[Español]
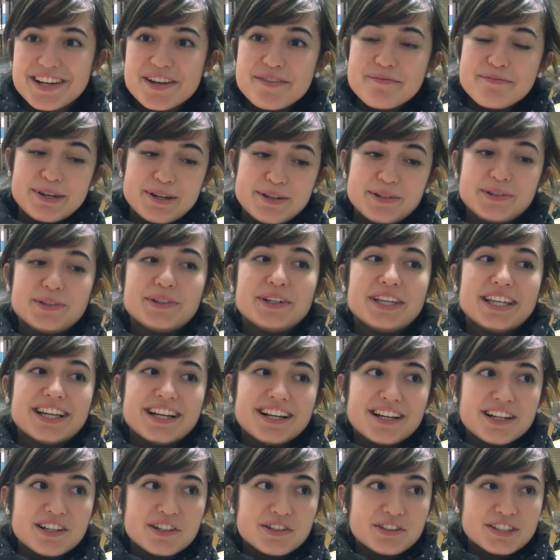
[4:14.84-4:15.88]
Pero luego
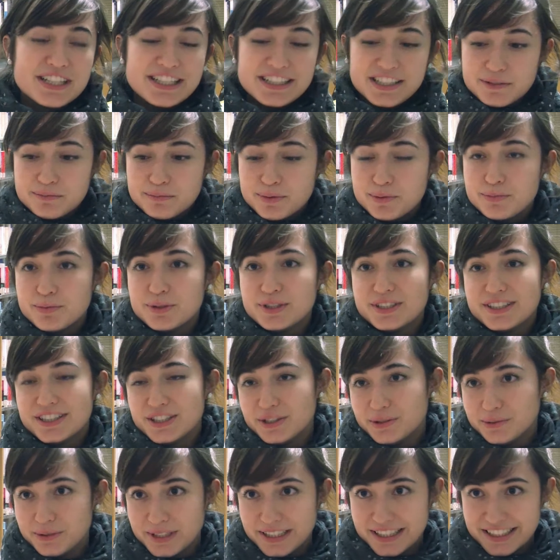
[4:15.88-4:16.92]
ya con el tiempo pues te
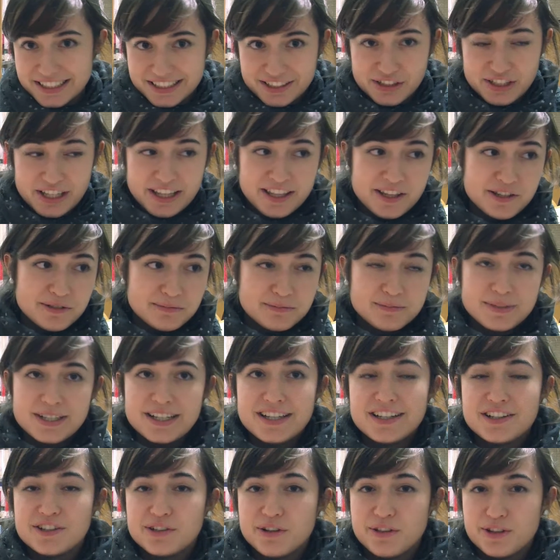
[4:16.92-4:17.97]
sueltas en el
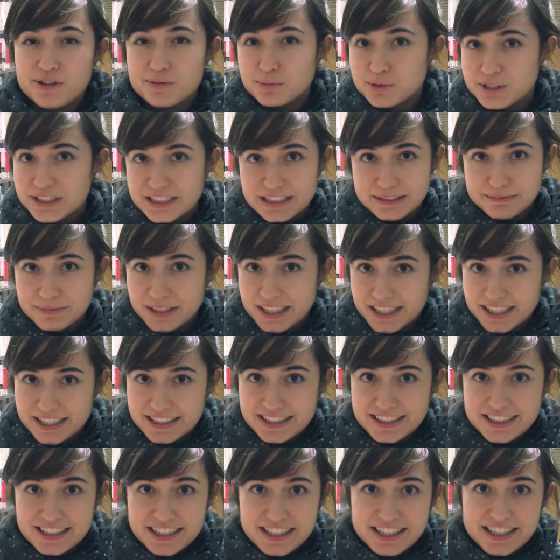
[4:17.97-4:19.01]
idioma, conoces muchísima
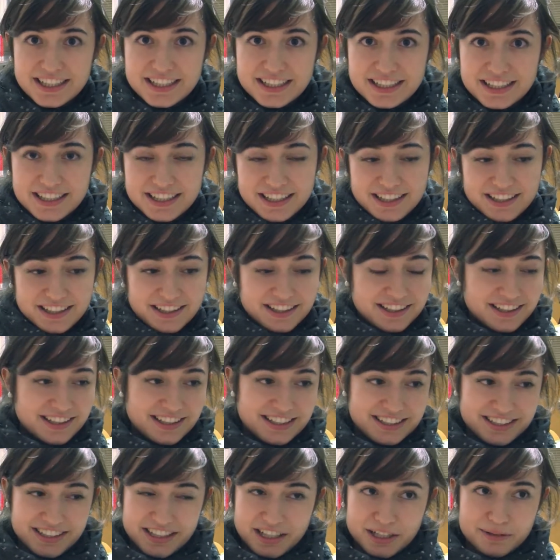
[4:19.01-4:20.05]
gente y,
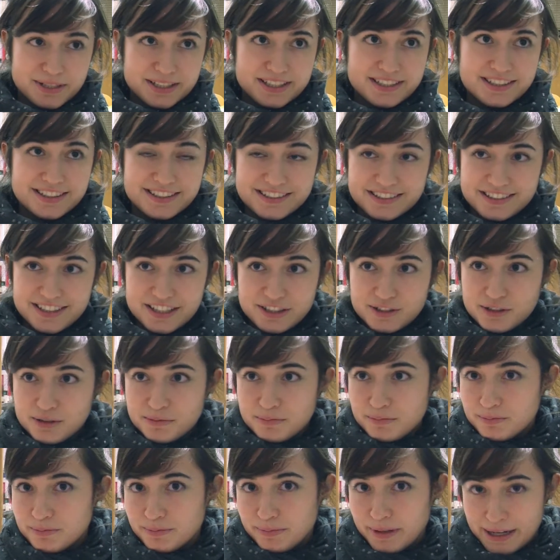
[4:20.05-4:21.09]
es que acabas siendo
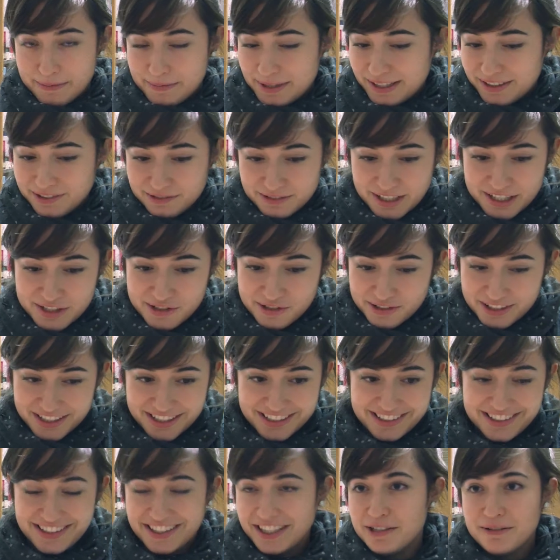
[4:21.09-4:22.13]
para mí un año que
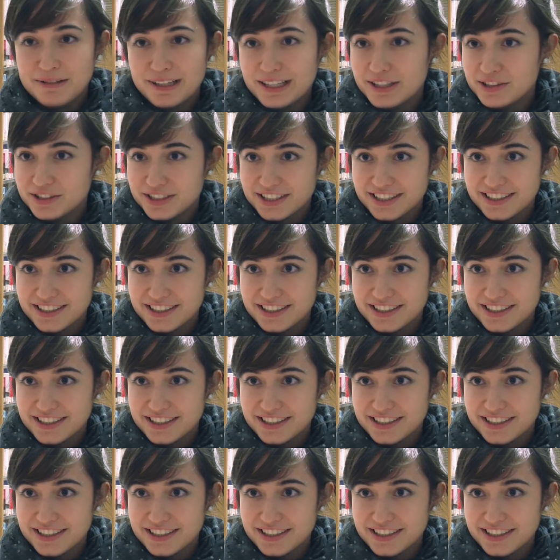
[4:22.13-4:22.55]
increíble.